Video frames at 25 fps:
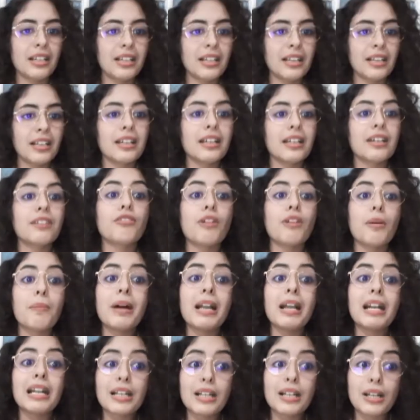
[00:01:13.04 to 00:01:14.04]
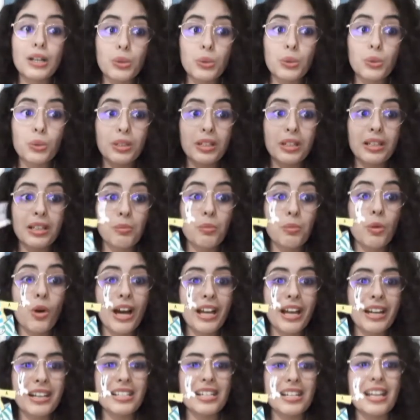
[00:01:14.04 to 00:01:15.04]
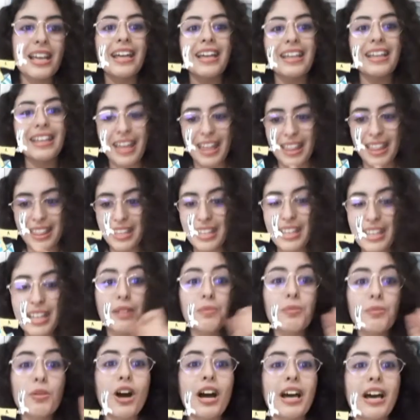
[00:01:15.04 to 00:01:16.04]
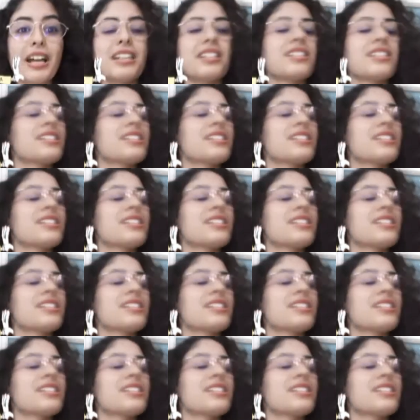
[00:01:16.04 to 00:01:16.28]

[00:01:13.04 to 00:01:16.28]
فما الكلون المهرج اي هذا المهرج